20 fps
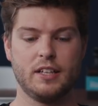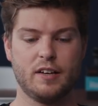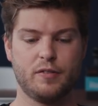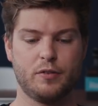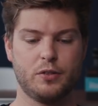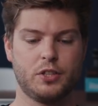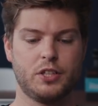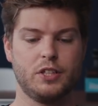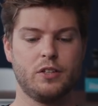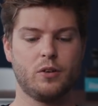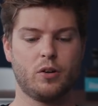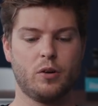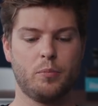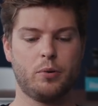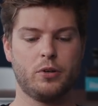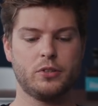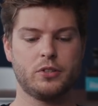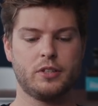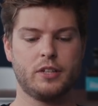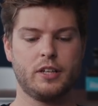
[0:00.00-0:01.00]
ja, verschiedene
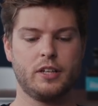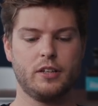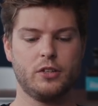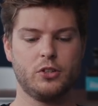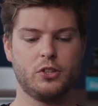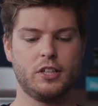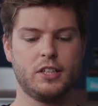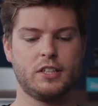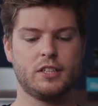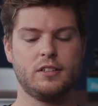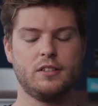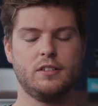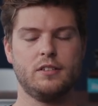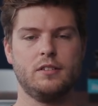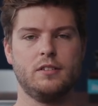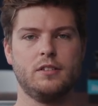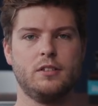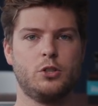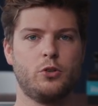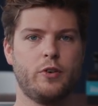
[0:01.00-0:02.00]

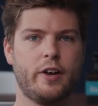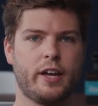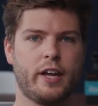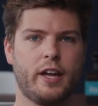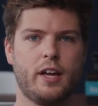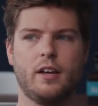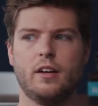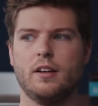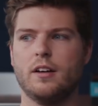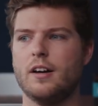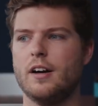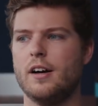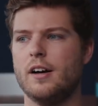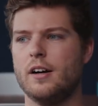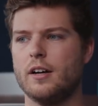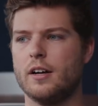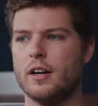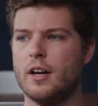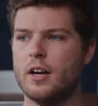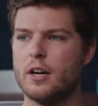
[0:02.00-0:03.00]
Compositing-Geschichten, Tracking,
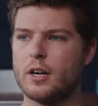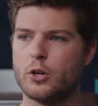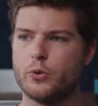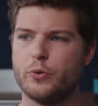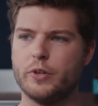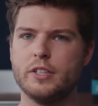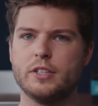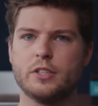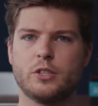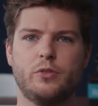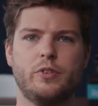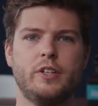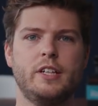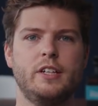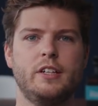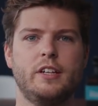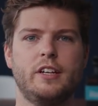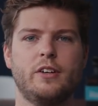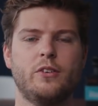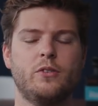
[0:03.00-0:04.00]
äh,
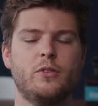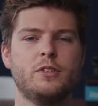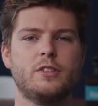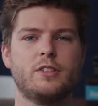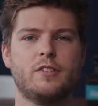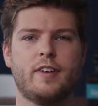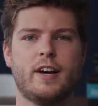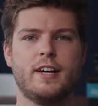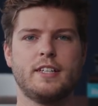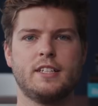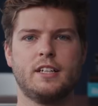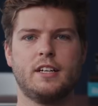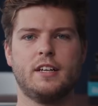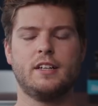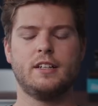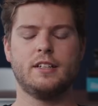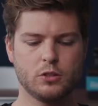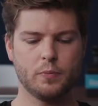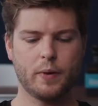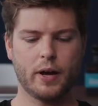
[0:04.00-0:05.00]
Greenscreening und so
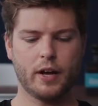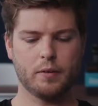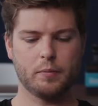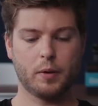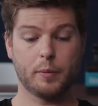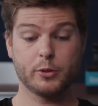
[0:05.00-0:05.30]
weiter zu machen.